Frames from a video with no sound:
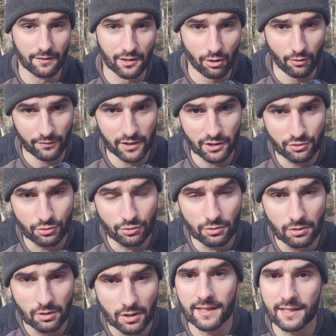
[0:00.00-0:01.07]
avec leur
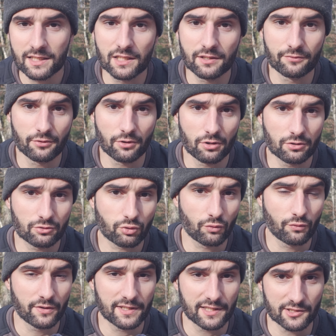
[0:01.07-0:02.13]
véhicule et qui veulent
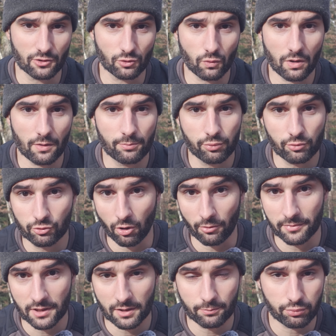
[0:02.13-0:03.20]
trouver des endroits pour
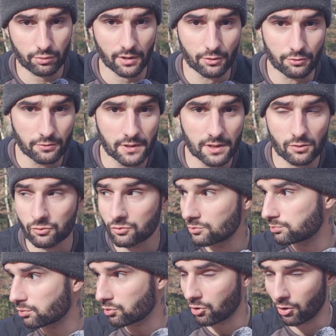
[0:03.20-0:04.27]
dormir pour la nuit ou
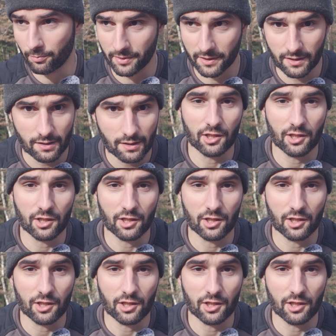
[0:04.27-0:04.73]
pour camper,